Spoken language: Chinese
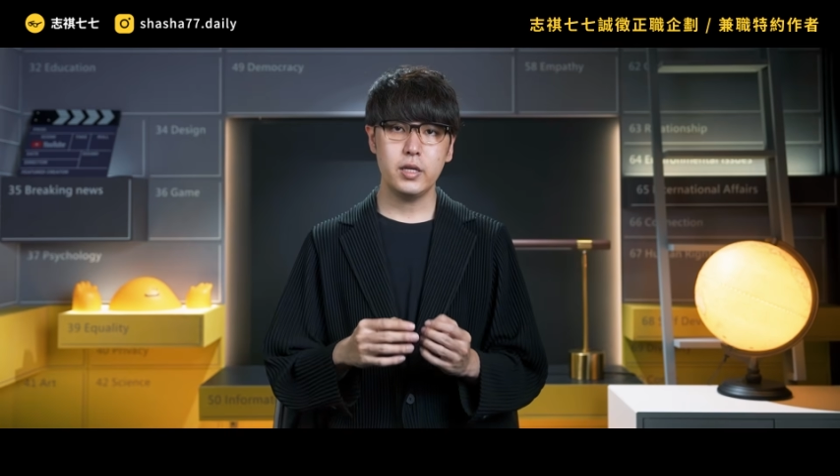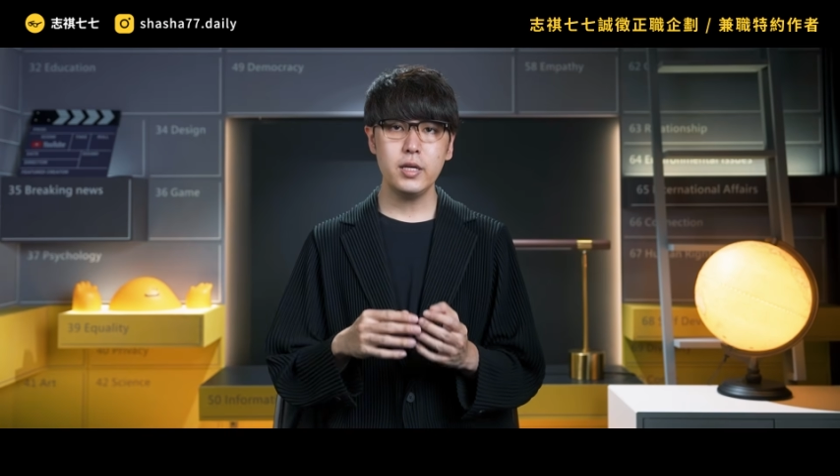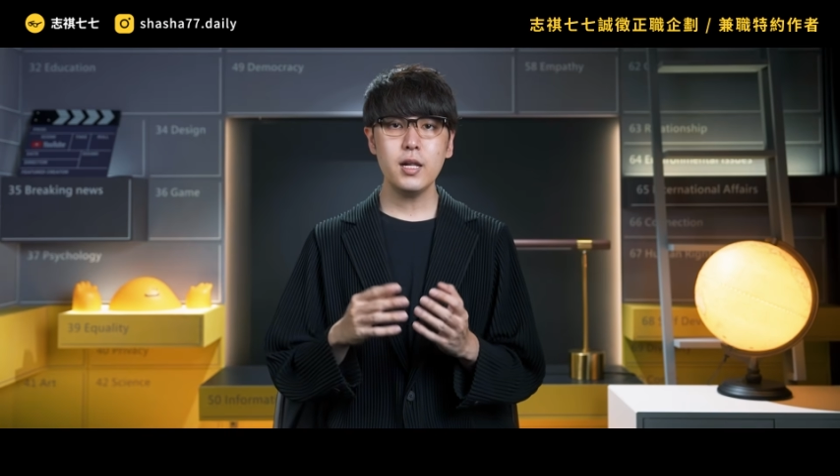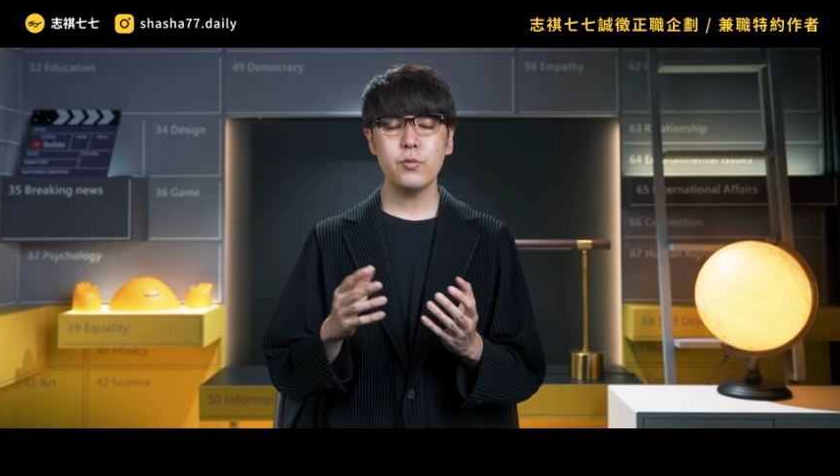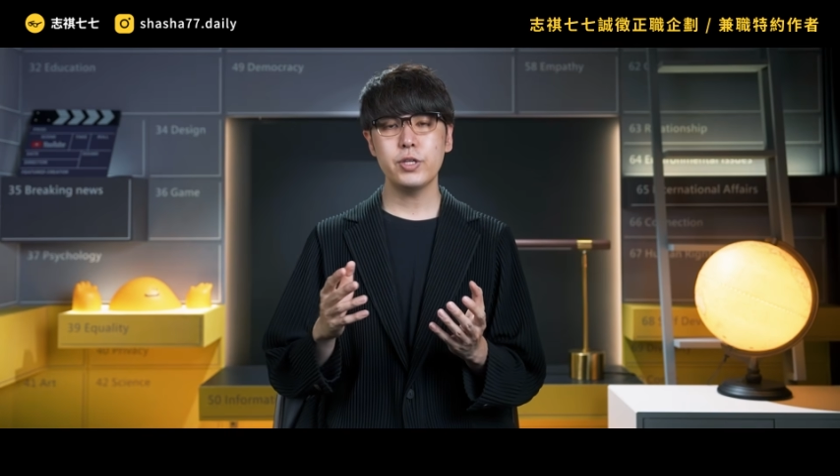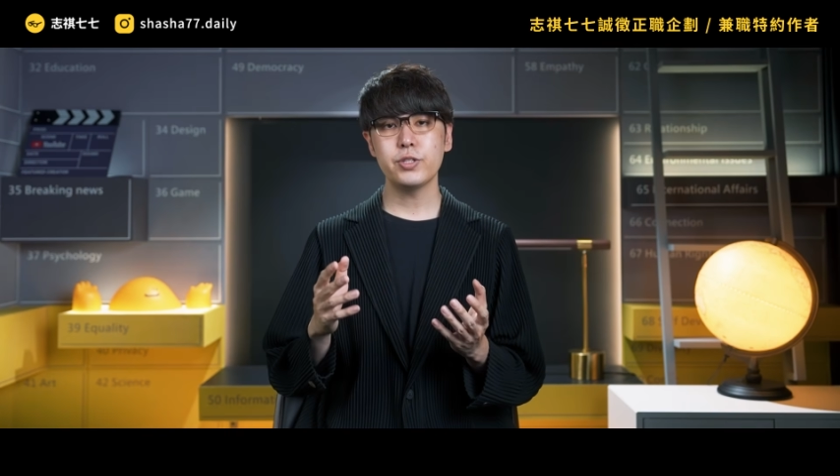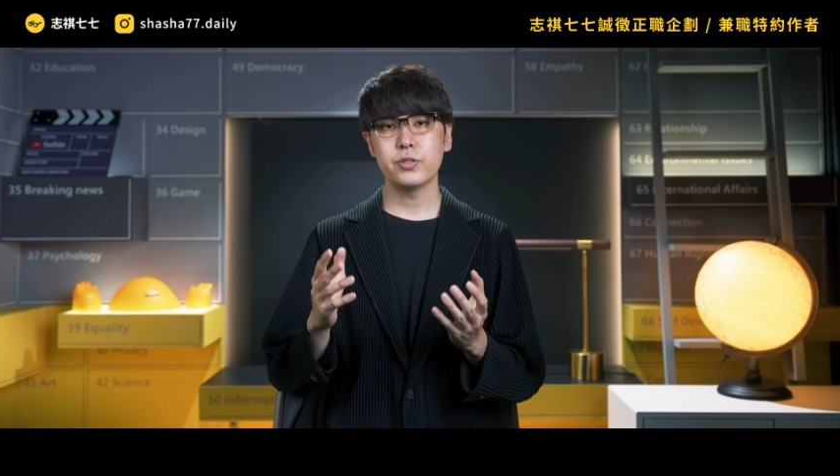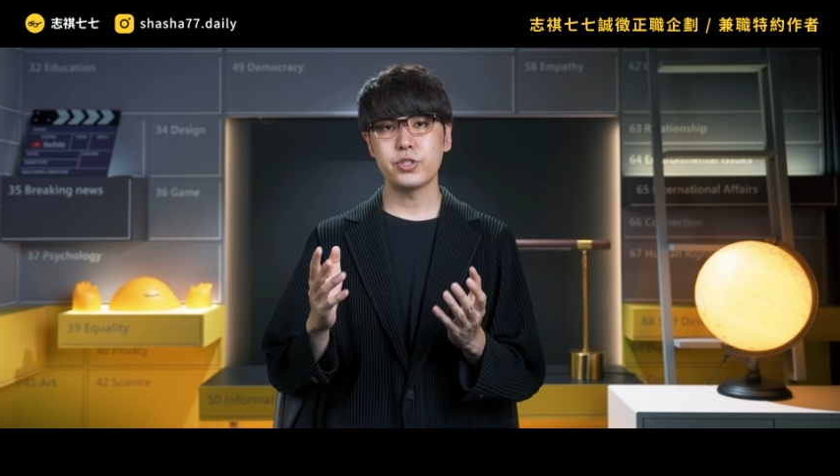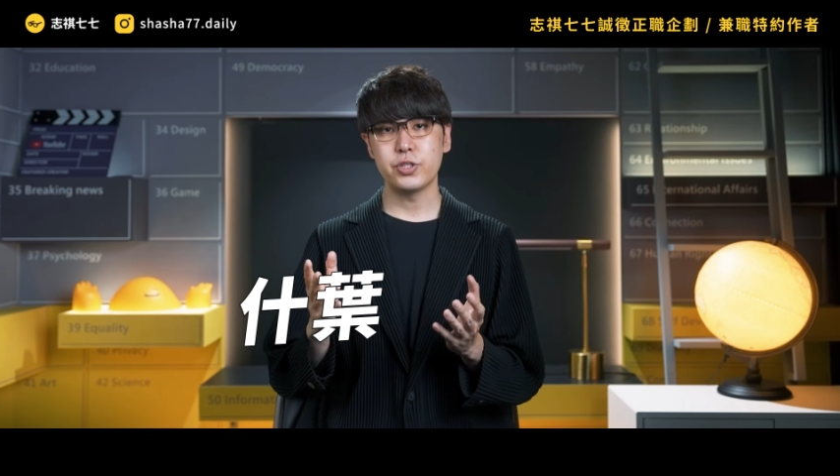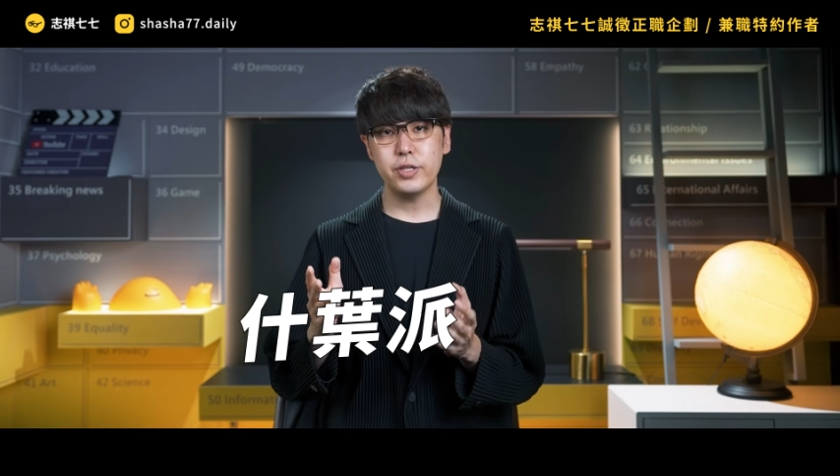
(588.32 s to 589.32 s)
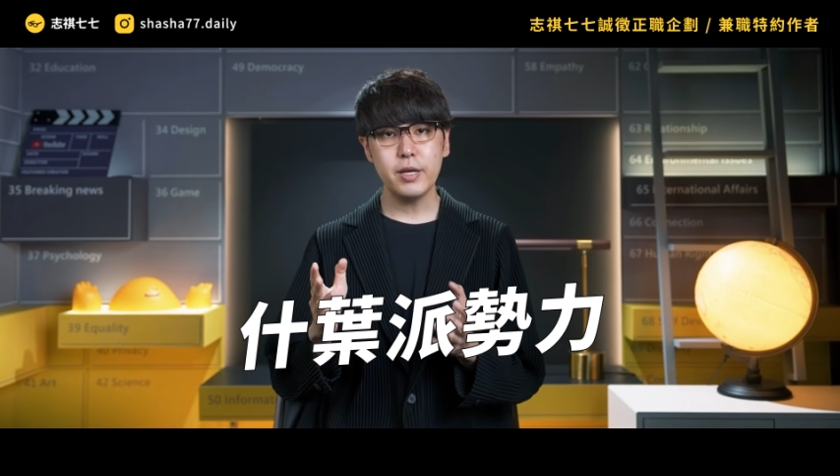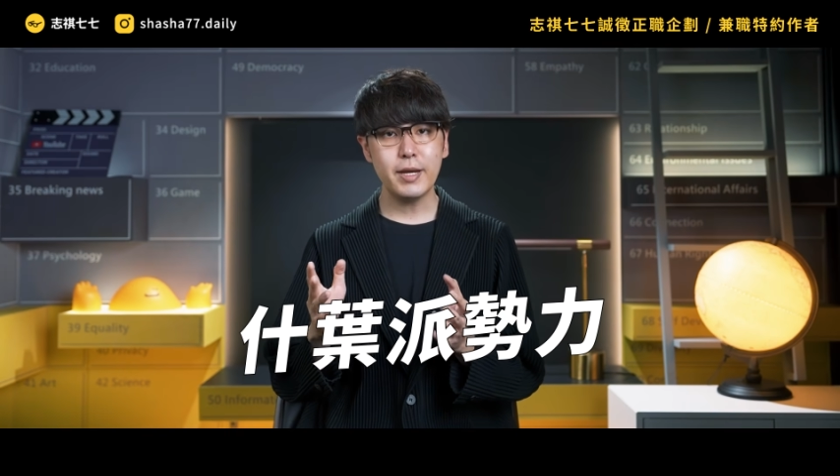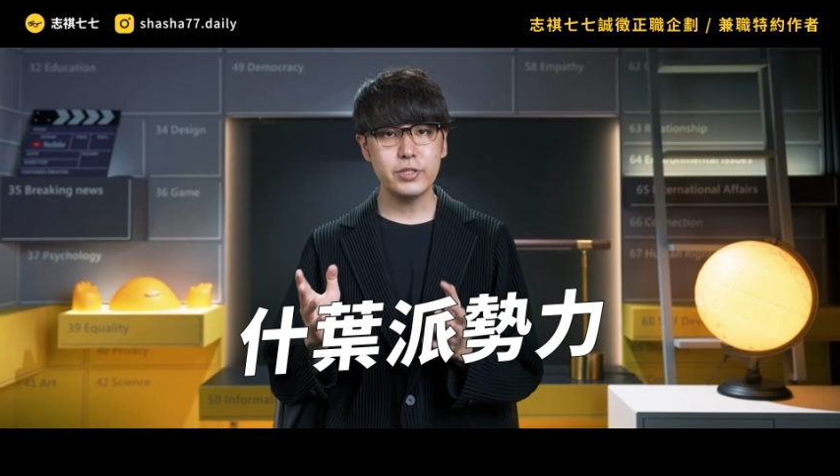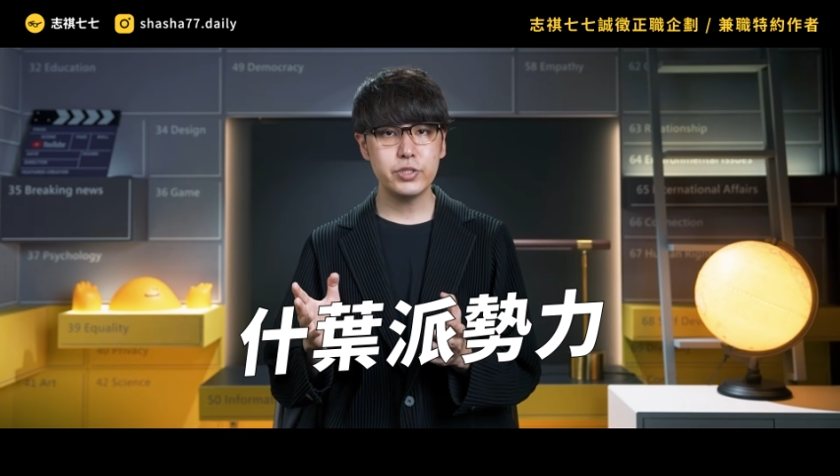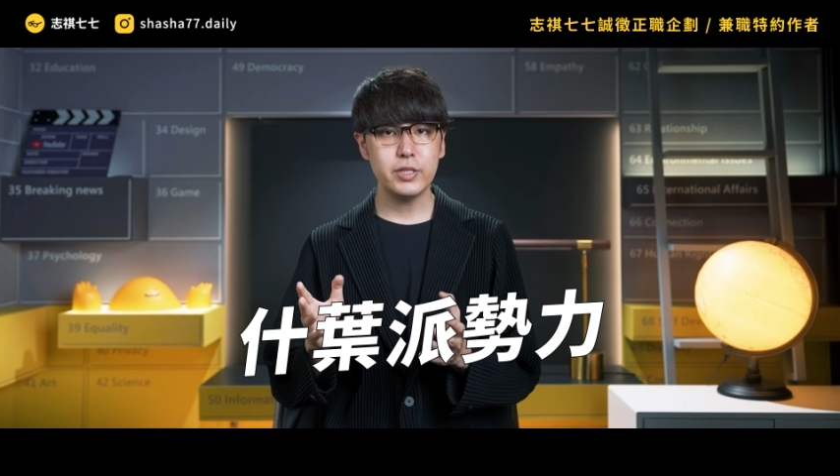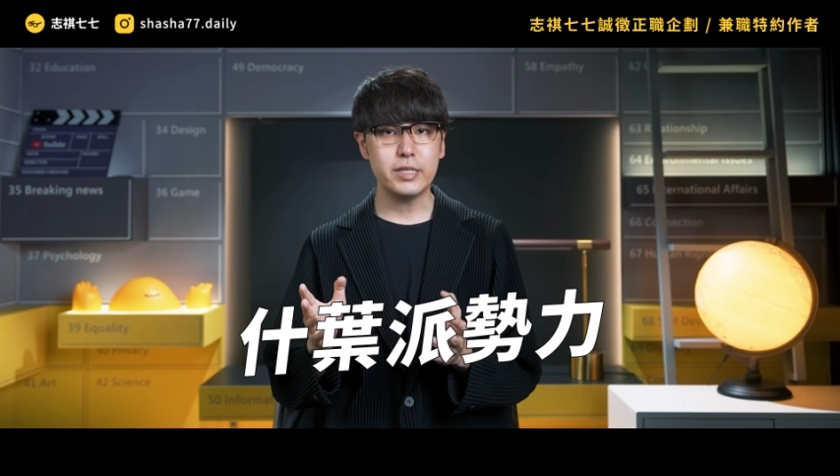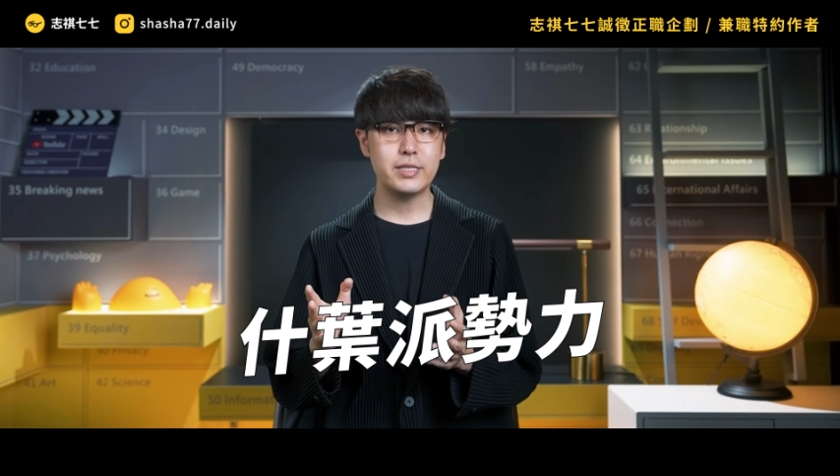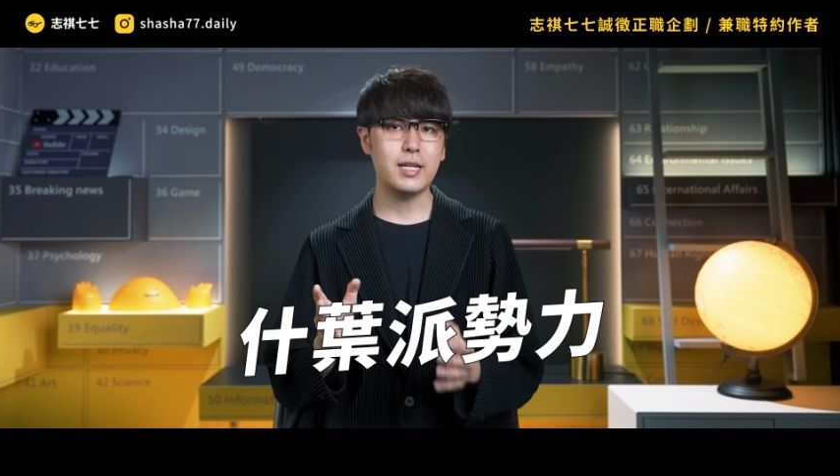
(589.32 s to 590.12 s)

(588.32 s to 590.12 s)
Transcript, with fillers: 以伊朗为首的什叶派势力